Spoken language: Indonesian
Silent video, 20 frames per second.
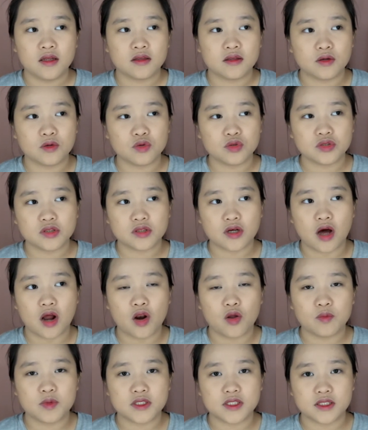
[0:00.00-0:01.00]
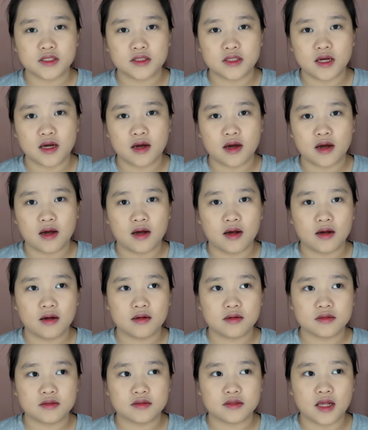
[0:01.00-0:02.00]
terus kalau misalnya
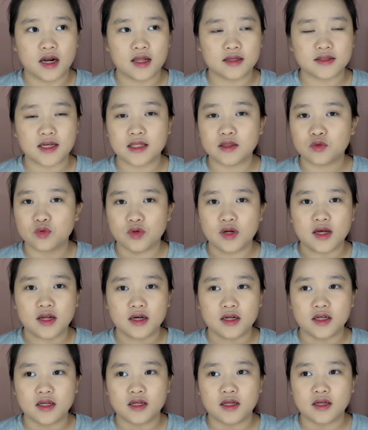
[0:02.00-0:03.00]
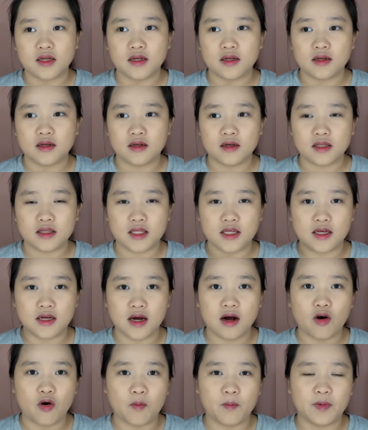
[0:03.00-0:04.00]
salah satu dari
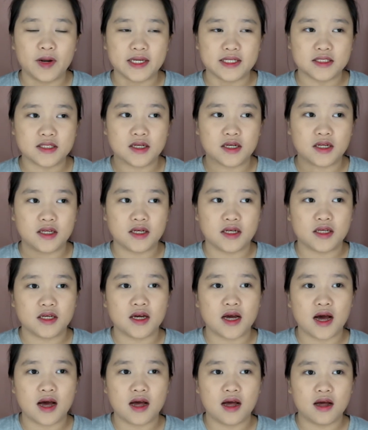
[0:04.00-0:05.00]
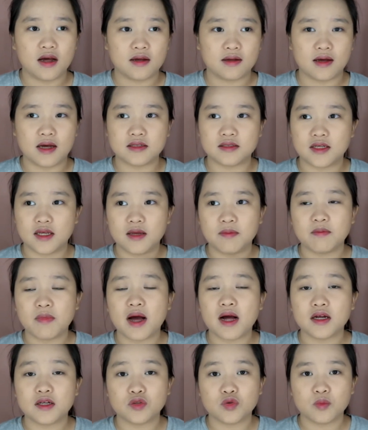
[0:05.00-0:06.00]
ketiga complexion ini nggak nggak
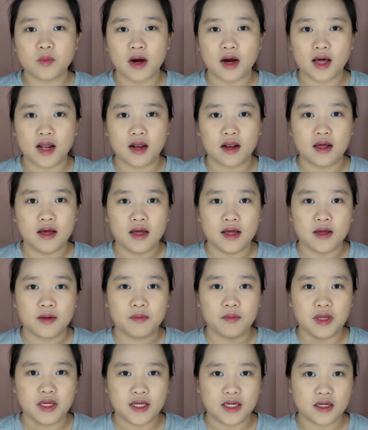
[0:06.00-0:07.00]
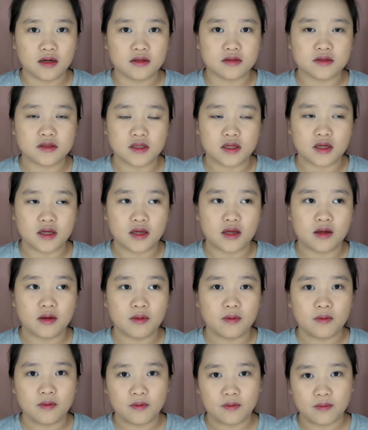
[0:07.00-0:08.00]
seimbang itu bakal bikin si
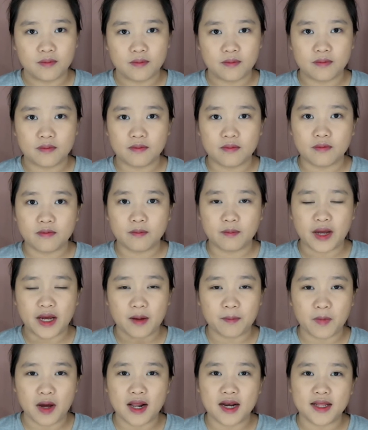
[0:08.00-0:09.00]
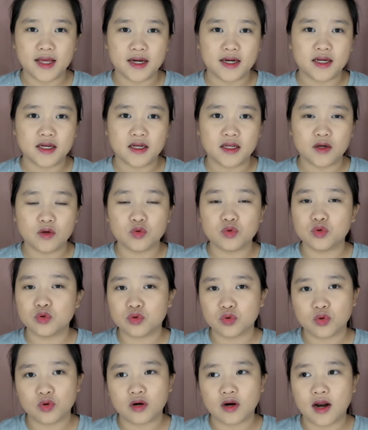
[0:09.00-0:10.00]
makeup kalian ini
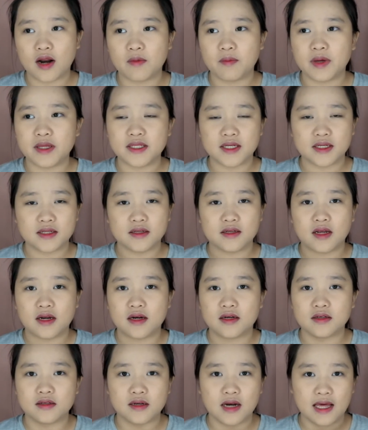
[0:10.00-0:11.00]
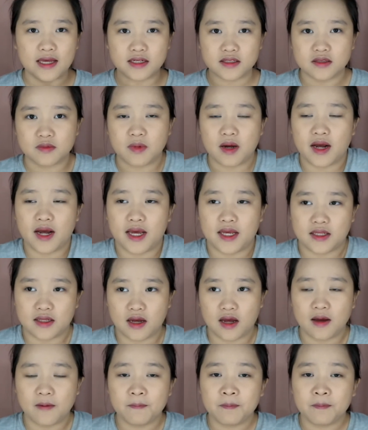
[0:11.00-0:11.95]
luntur dan banyak dan lain sebagainya